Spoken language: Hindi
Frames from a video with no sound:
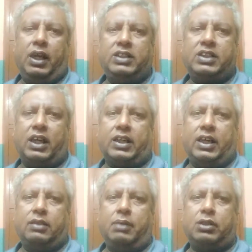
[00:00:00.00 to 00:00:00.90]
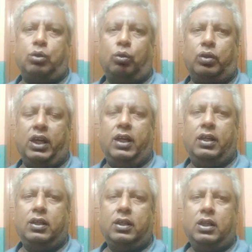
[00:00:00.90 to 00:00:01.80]
एज का कारण में सूख गया
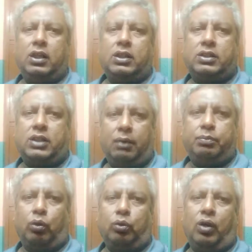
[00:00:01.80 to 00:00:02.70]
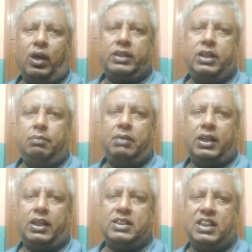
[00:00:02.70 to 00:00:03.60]
तब दोनों हड्डी
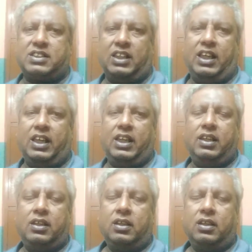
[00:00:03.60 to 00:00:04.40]
में घिसट रहे हैं